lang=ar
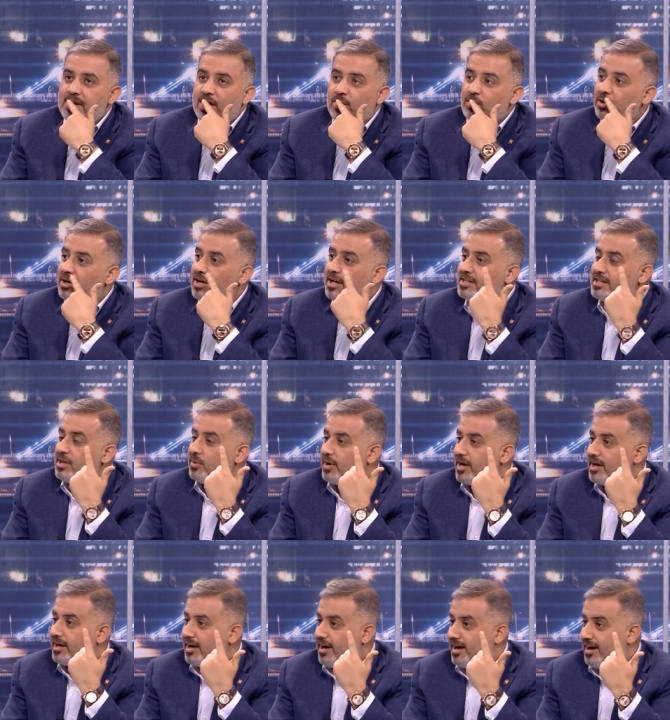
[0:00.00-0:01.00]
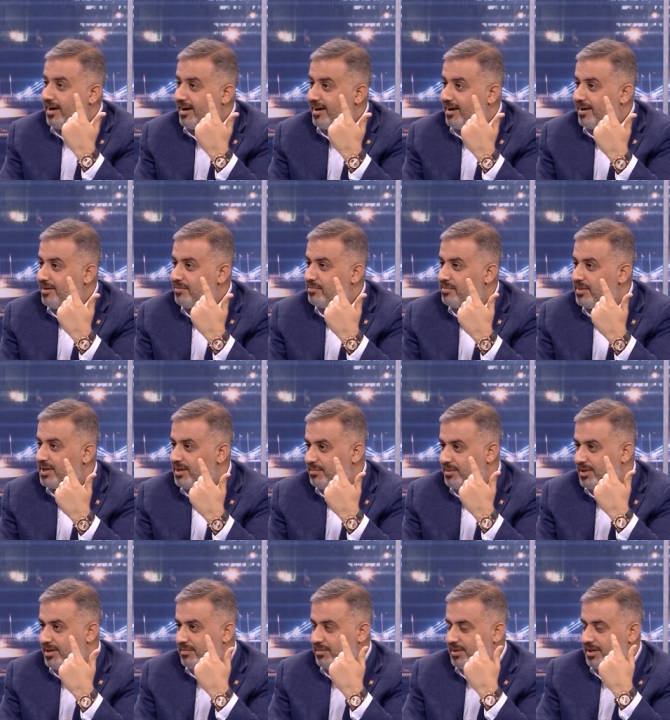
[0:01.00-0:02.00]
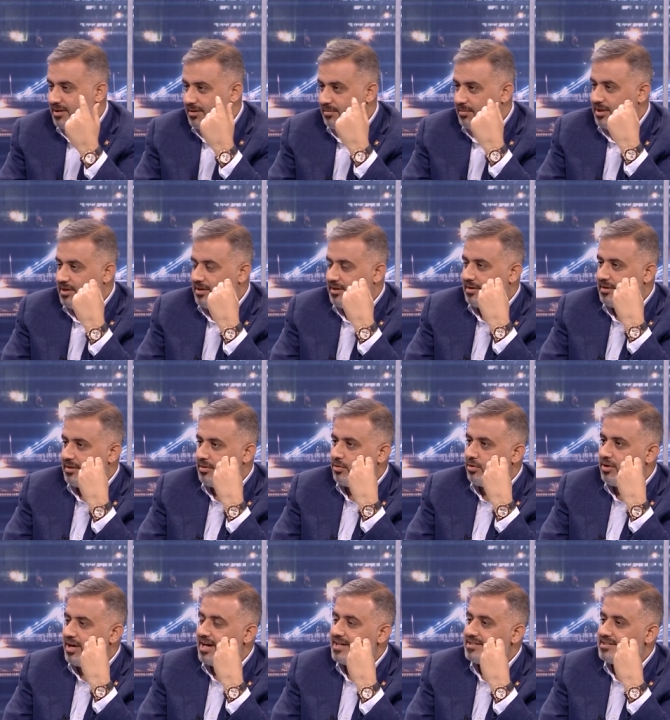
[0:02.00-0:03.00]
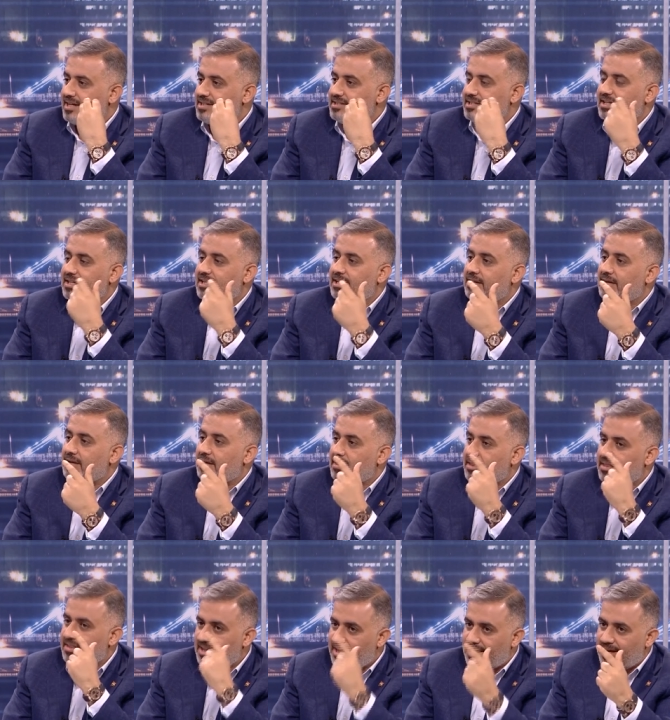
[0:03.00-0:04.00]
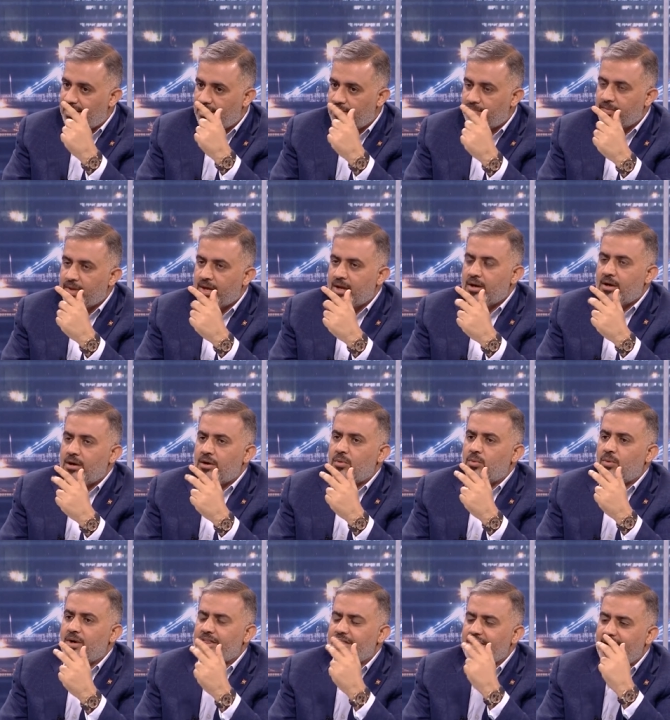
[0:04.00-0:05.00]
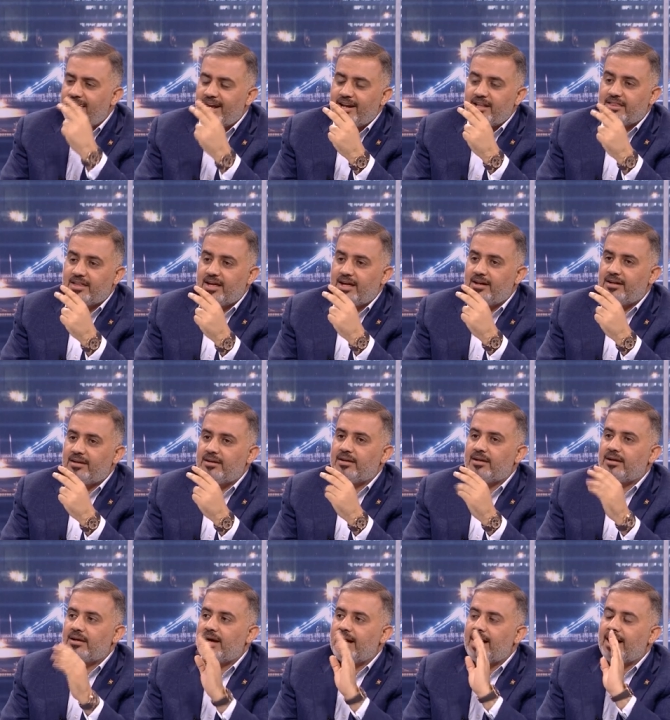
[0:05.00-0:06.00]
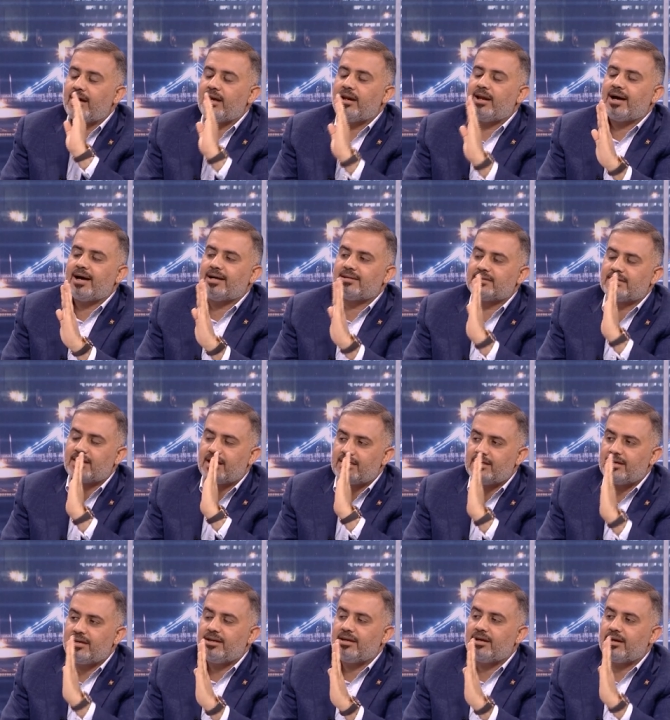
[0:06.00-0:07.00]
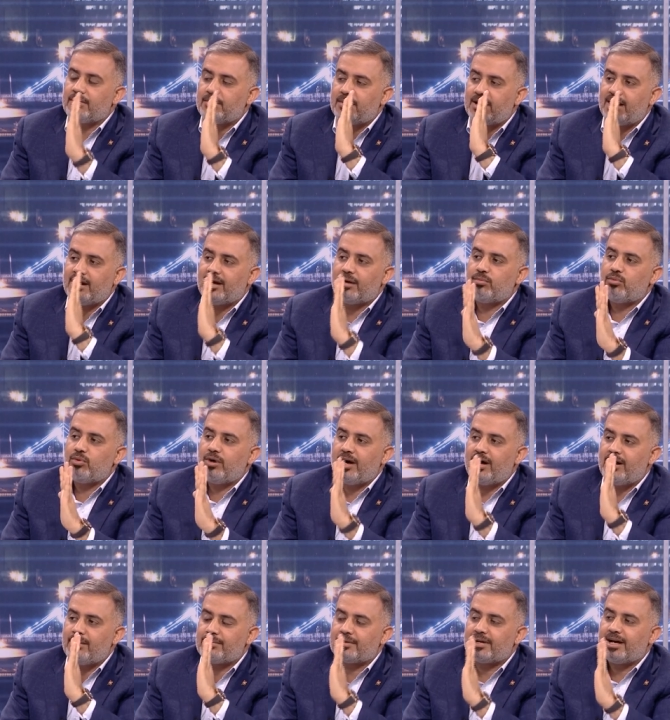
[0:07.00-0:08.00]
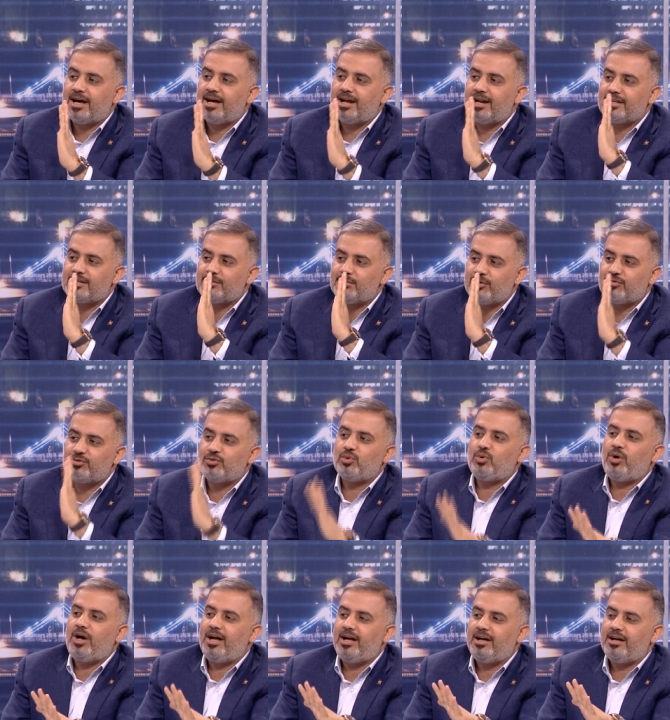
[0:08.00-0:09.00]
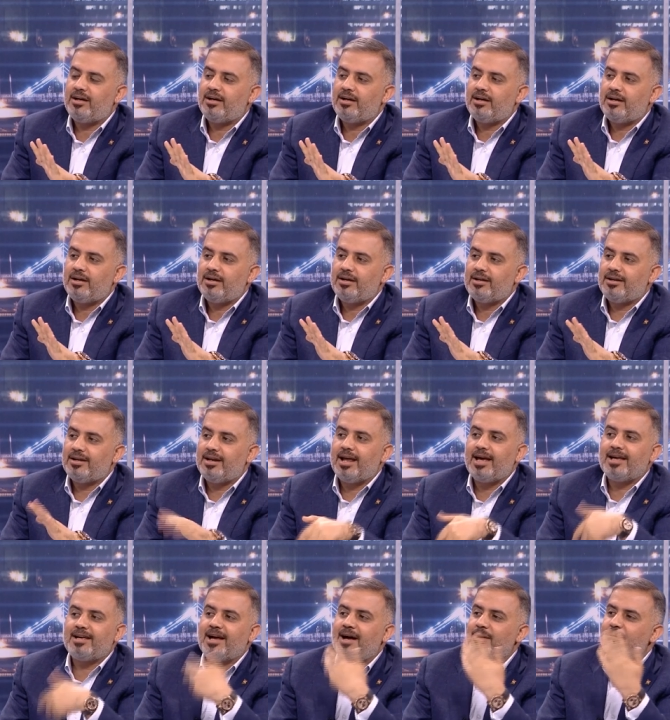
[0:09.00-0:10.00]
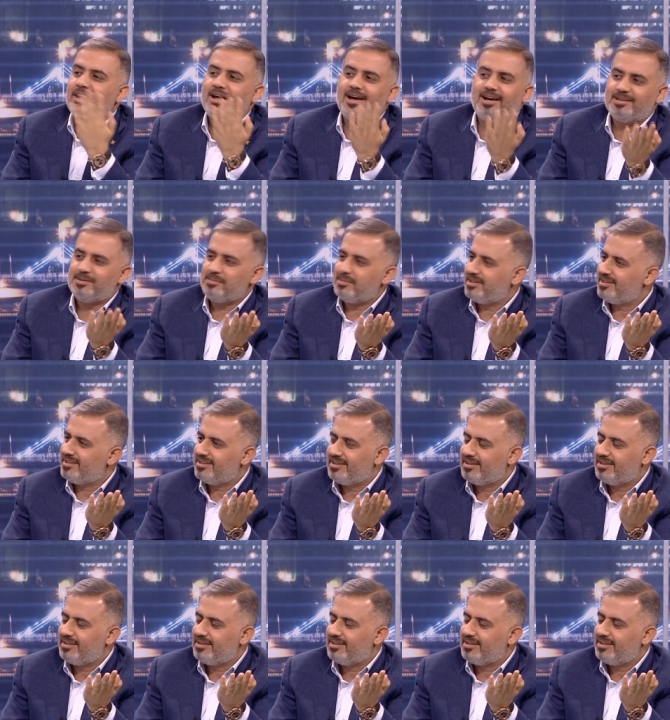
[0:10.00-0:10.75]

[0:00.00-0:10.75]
نكن نتوقعها من من من من اناس رزينين اثنيا وثالثا اغلقت كثير من الابواب كانت مفتوحه للايام القادمه